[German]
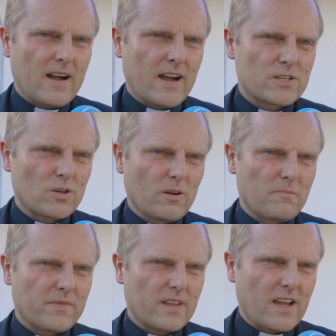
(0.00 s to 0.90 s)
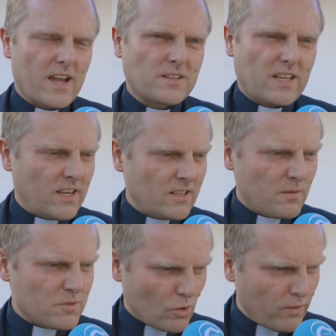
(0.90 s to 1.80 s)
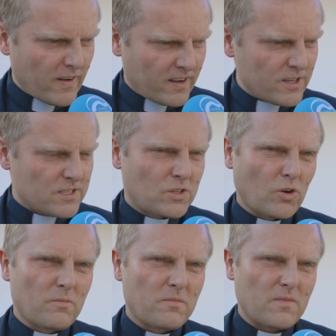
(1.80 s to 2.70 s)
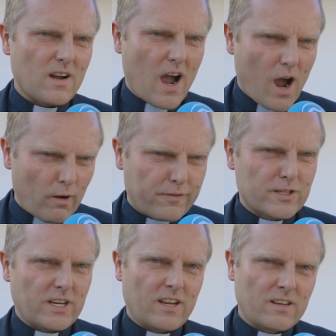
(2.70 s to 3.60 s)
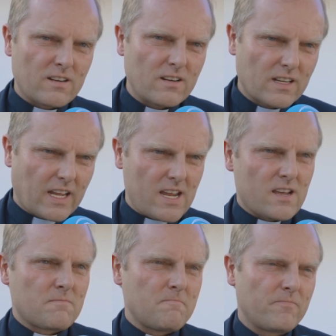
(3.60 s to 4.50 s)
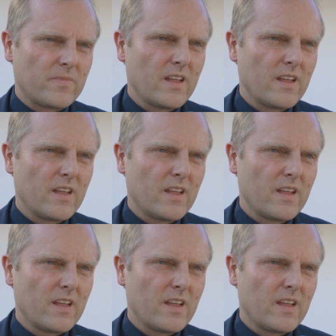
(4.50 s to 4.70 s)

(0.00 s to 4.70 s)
Also entgegen dem Sofa-Christentum aufstehen, gehen.